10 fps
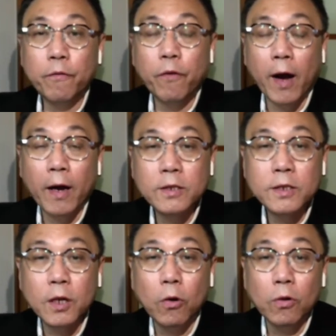而
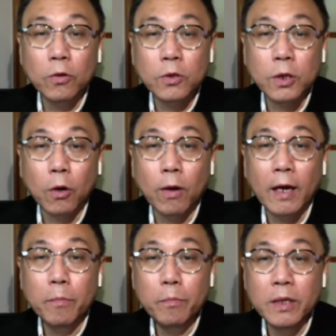招招来了
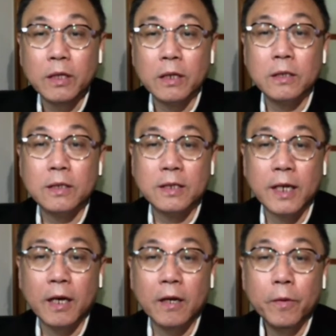灭顶之
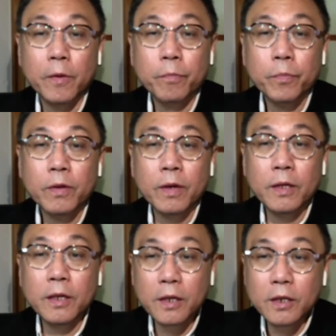灾，啊，
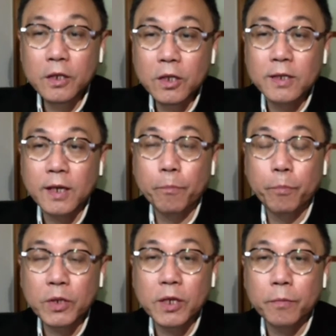那个议长不
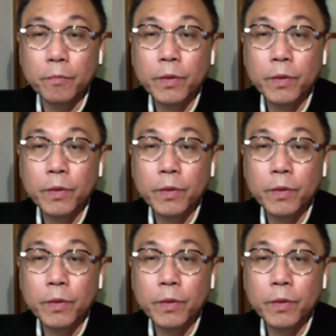仅